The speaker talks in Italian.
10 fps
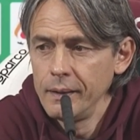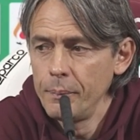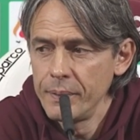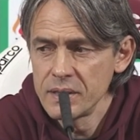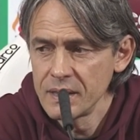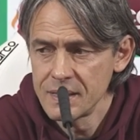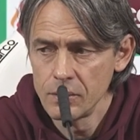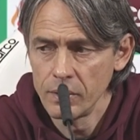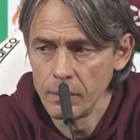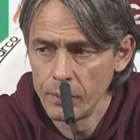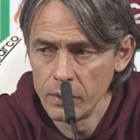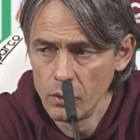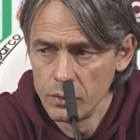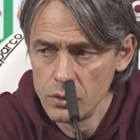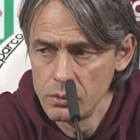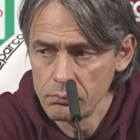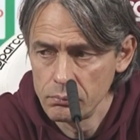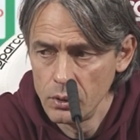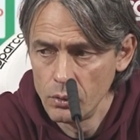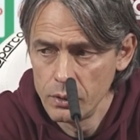le prestazioni di ogni,
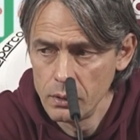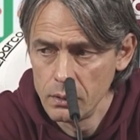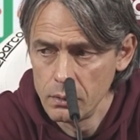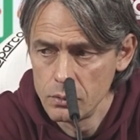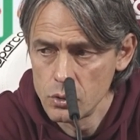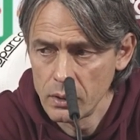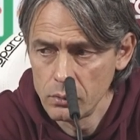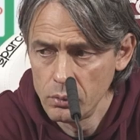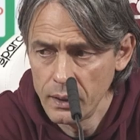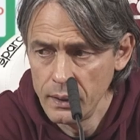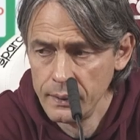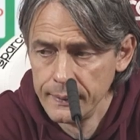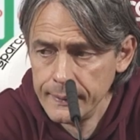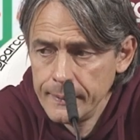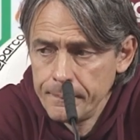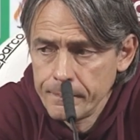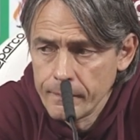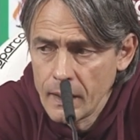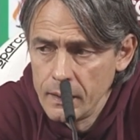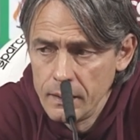di ogni, giocatore
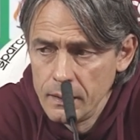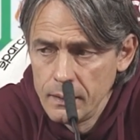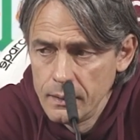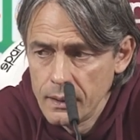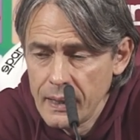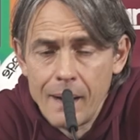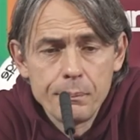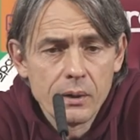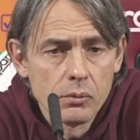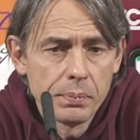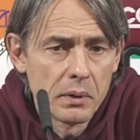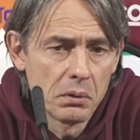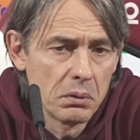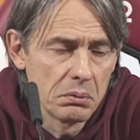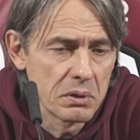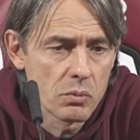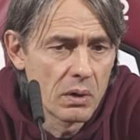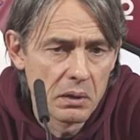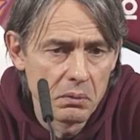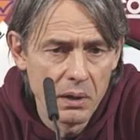eh, cambiano, però la
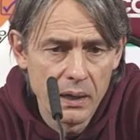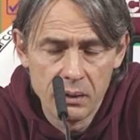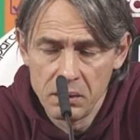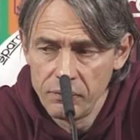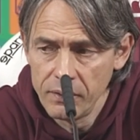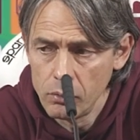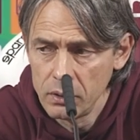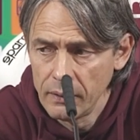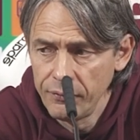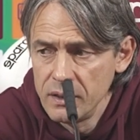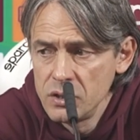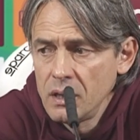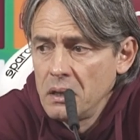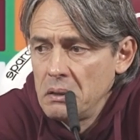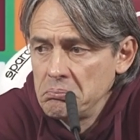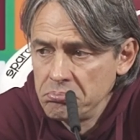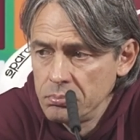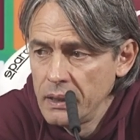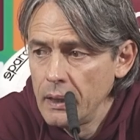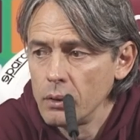squadra non è in difficoltà fisica.
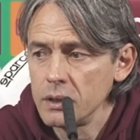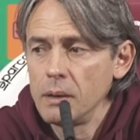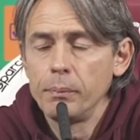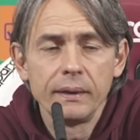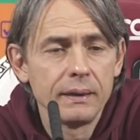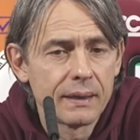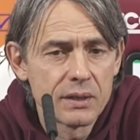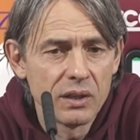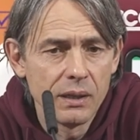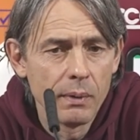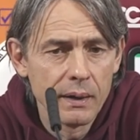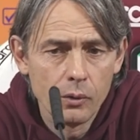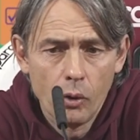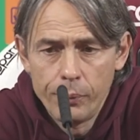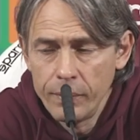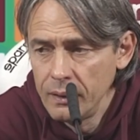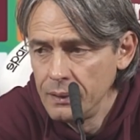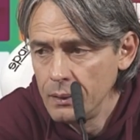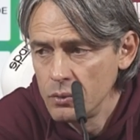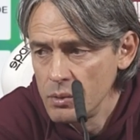Chiaro che siamo partiti tre settimane dopo il
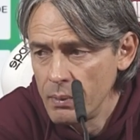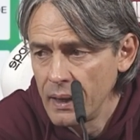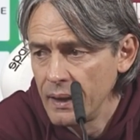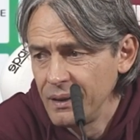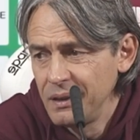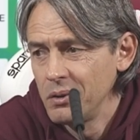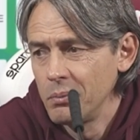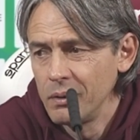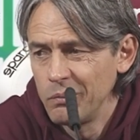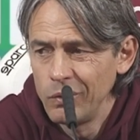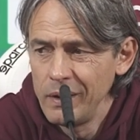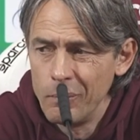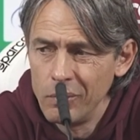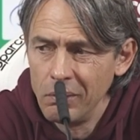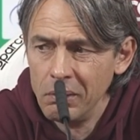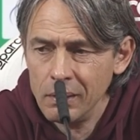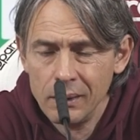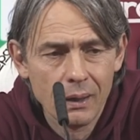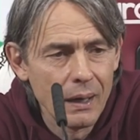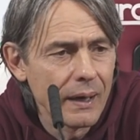ritiro, ci manca il ritiro, ma non vogliamo
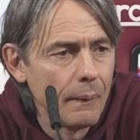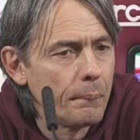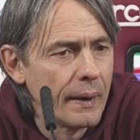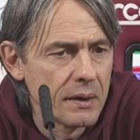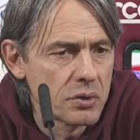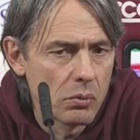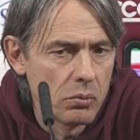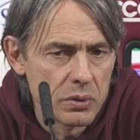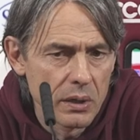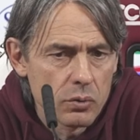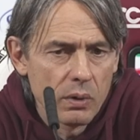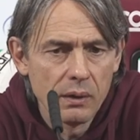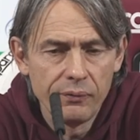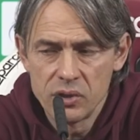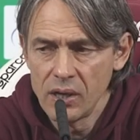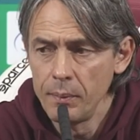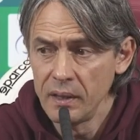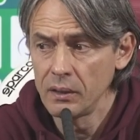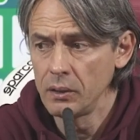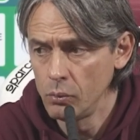accampare scuse. La squadra
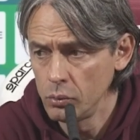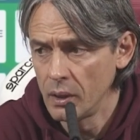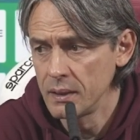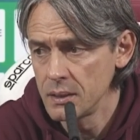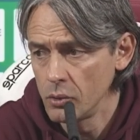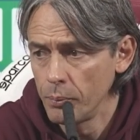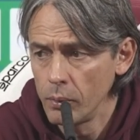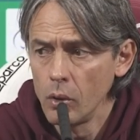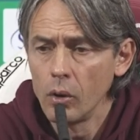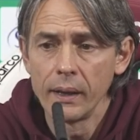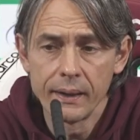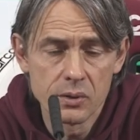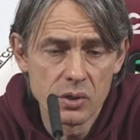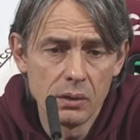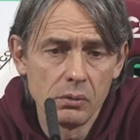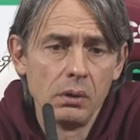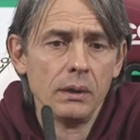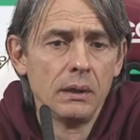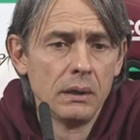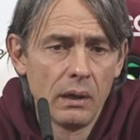fisicamente ha tenuto, anzi dopo il gol ha reagito,
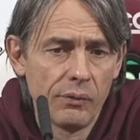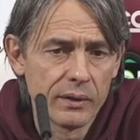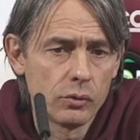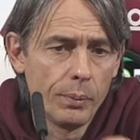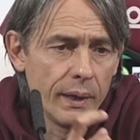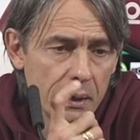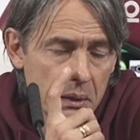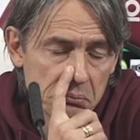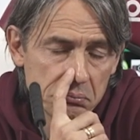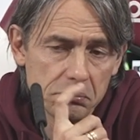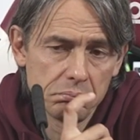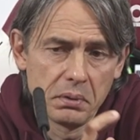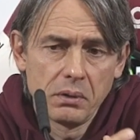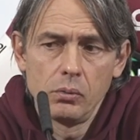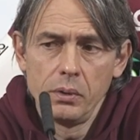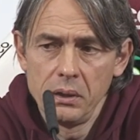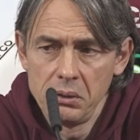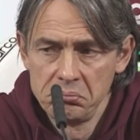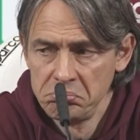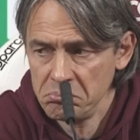ha fatto bene, per cui
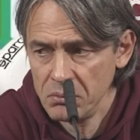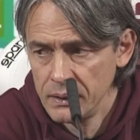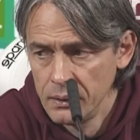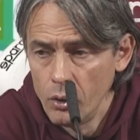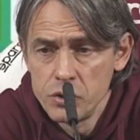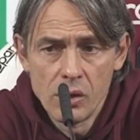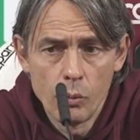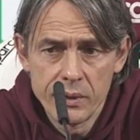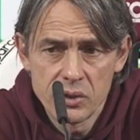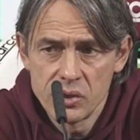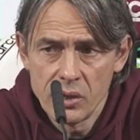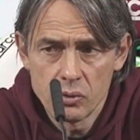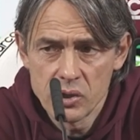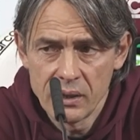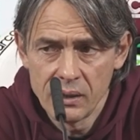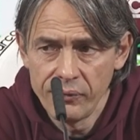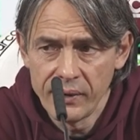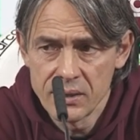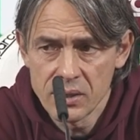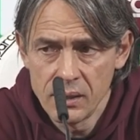Oggi ne ho messi 6 o 7
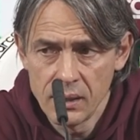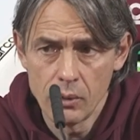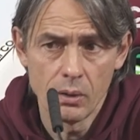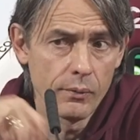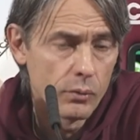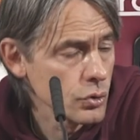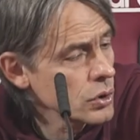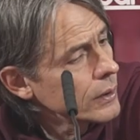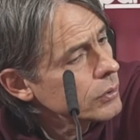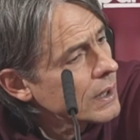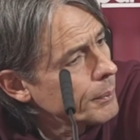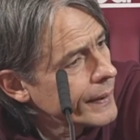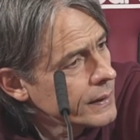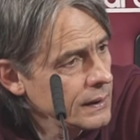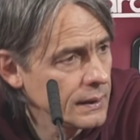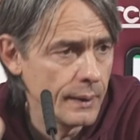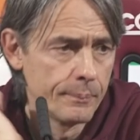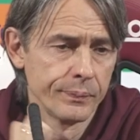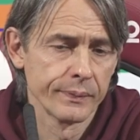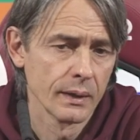freschi che non avevano giocato tre
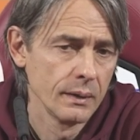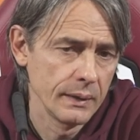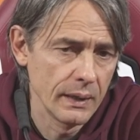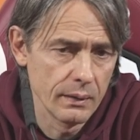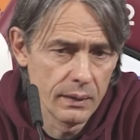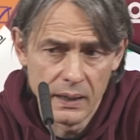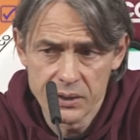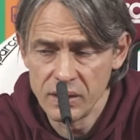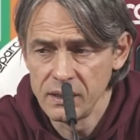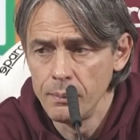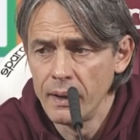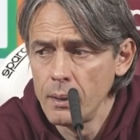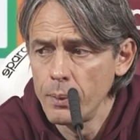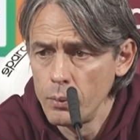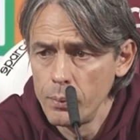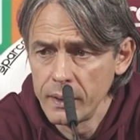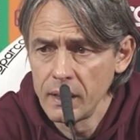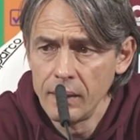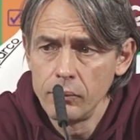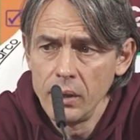partite nella settimana proprio
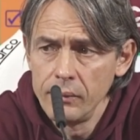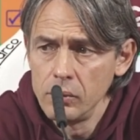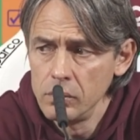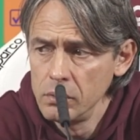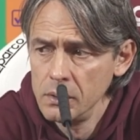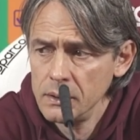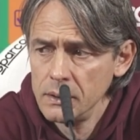perché volevo